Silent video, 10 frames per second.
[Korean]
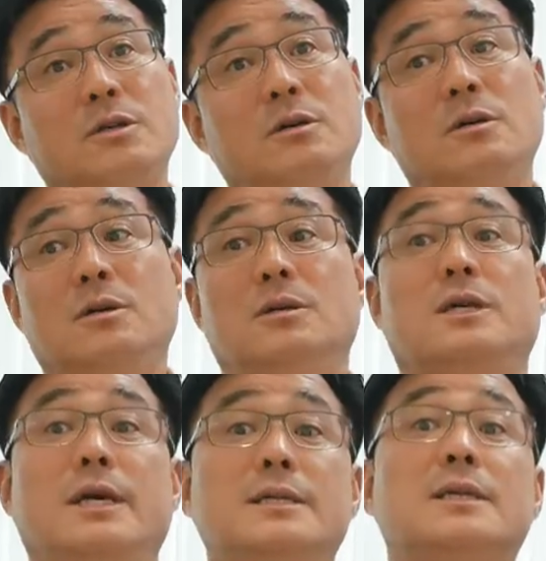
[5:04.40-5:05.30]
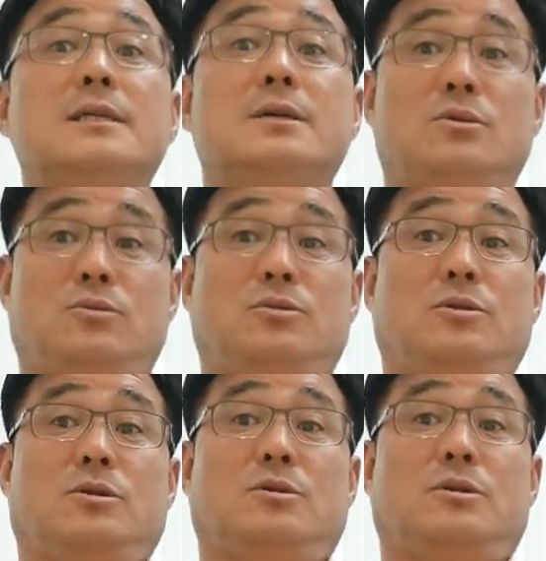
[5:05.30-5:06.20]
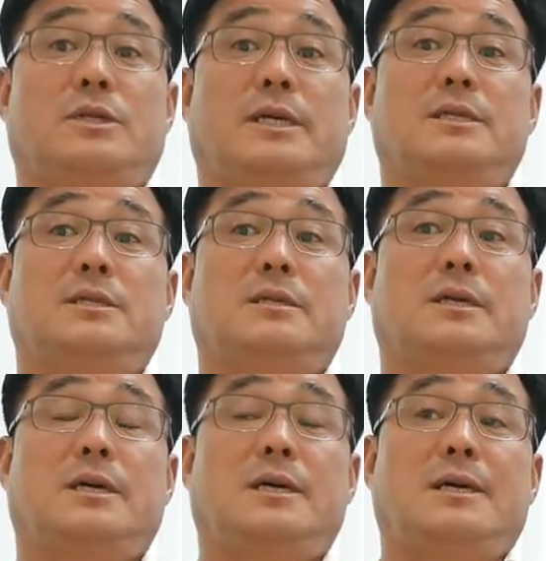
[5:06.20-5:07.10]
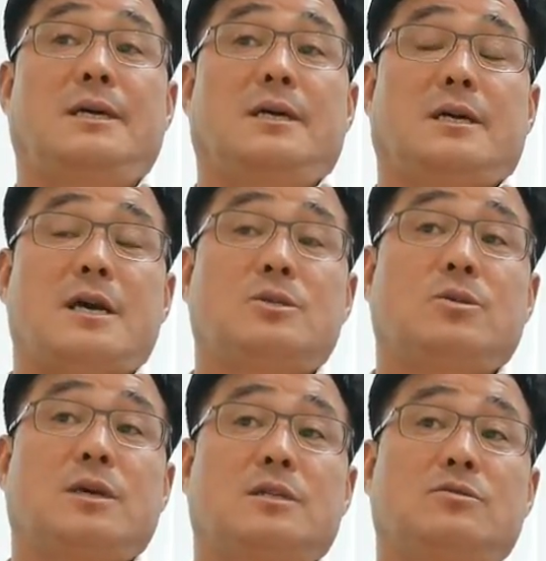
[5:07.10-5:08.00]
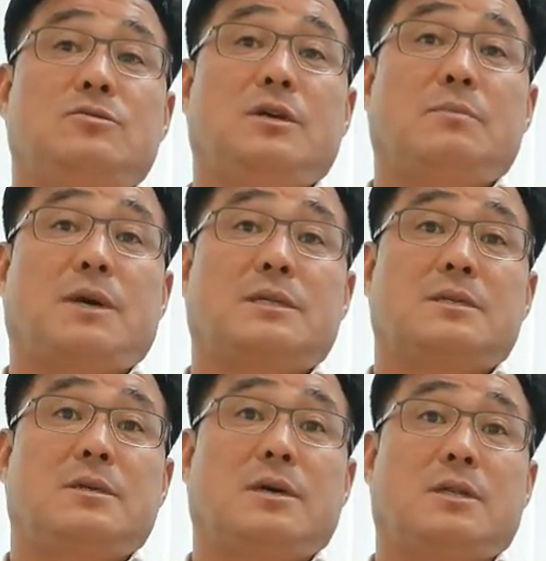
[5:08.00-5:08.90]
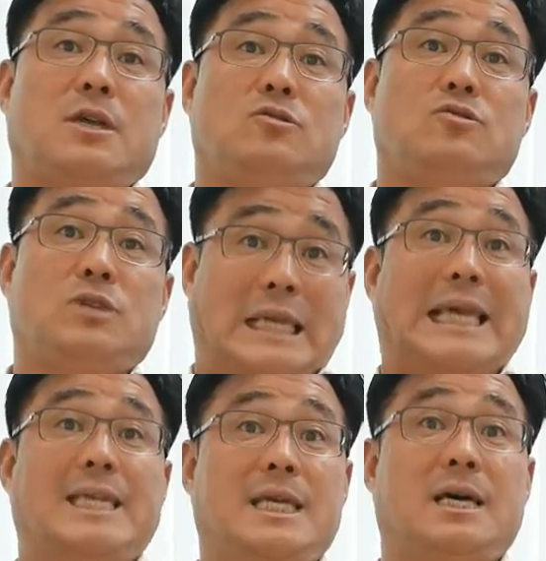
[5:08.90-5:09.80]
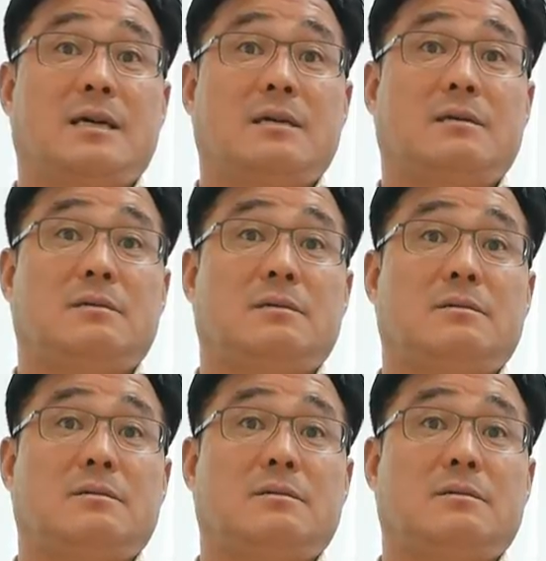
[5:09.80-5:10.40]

그래서 자링스한테 오히려 어, 자링스가 계속해서 우리의 파트너가 되줄수 있겠냐